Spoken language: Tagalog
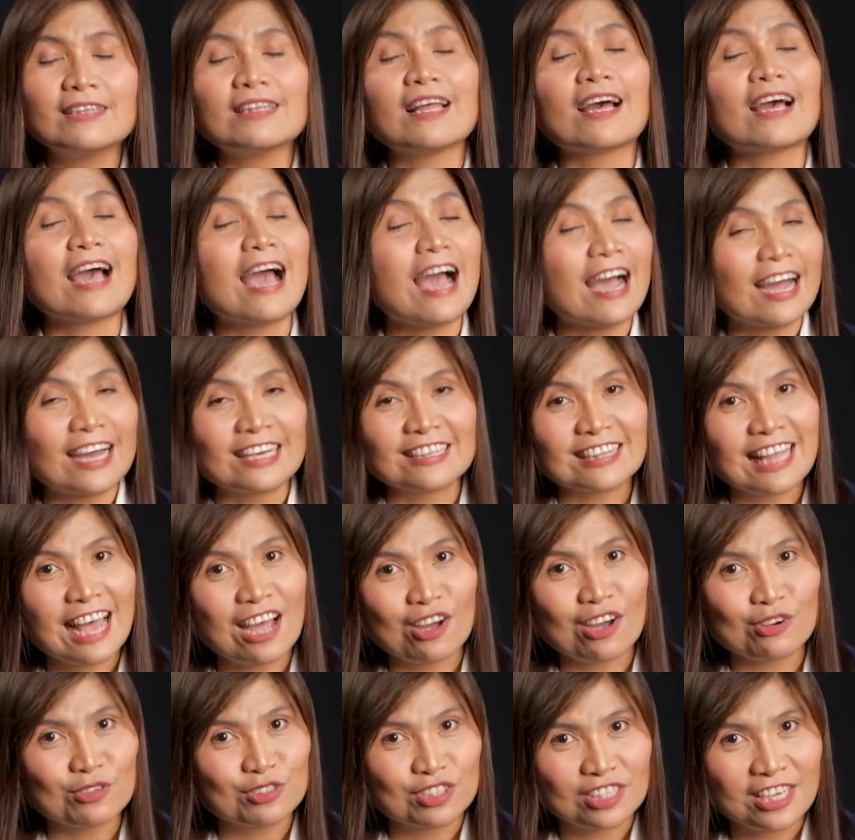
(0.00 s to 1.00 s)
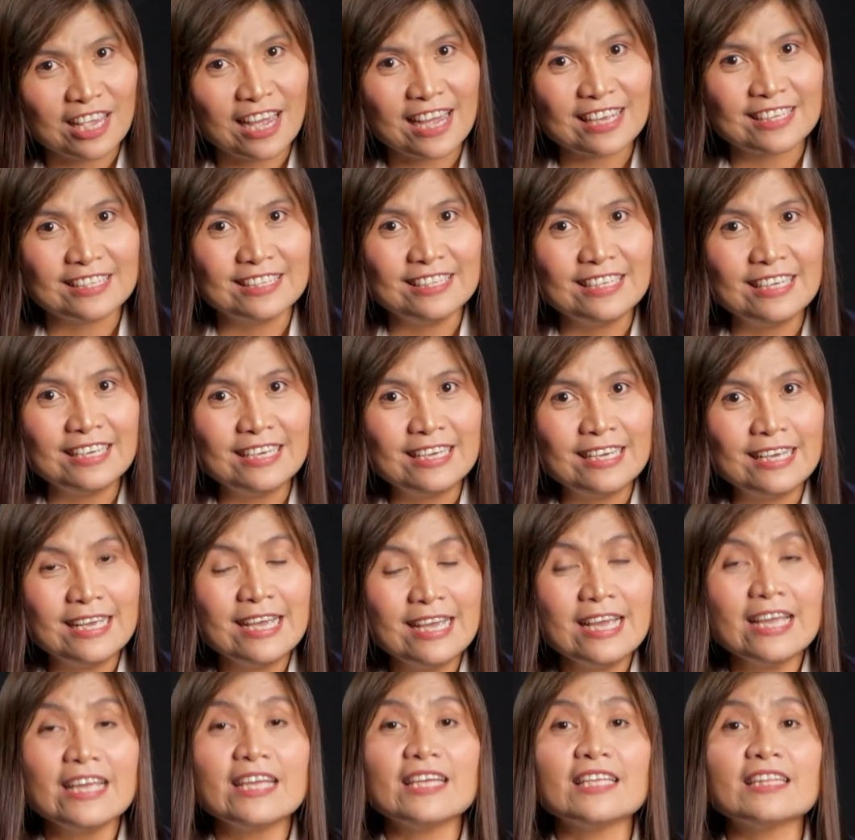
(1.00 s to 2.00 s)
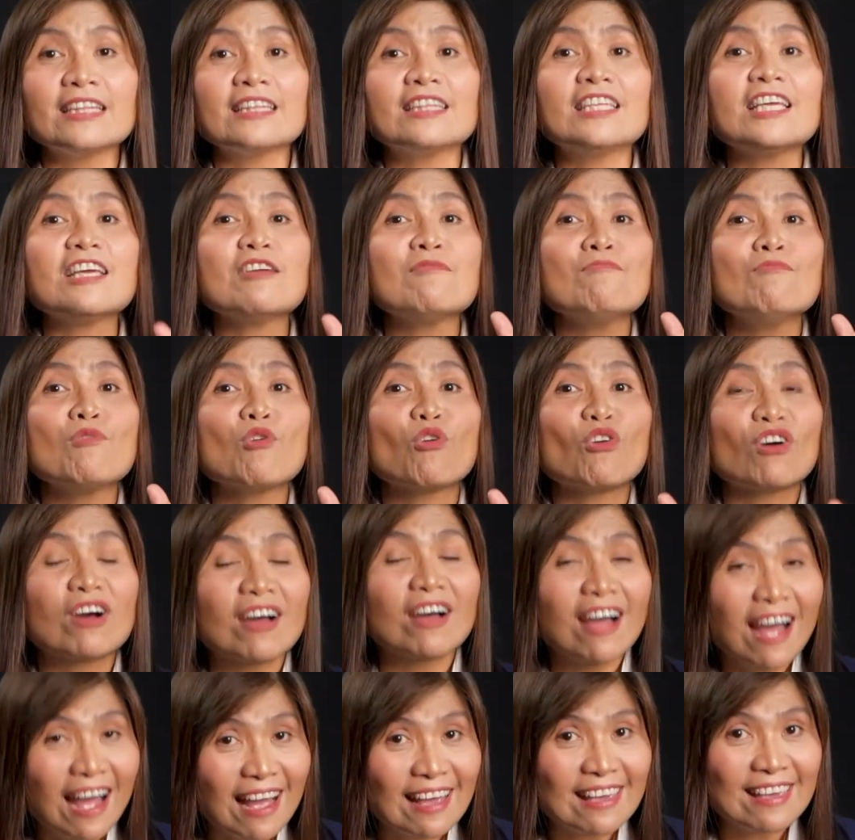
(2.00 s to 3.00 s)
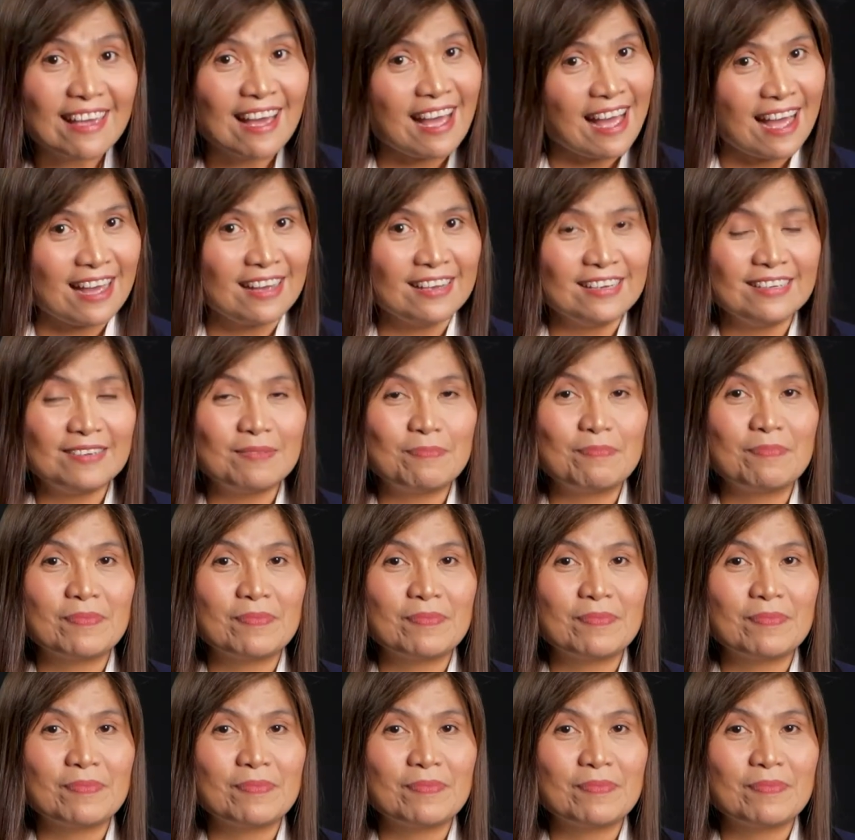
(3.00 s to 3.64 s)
Nakakatakot yan. Hindi mo kaya.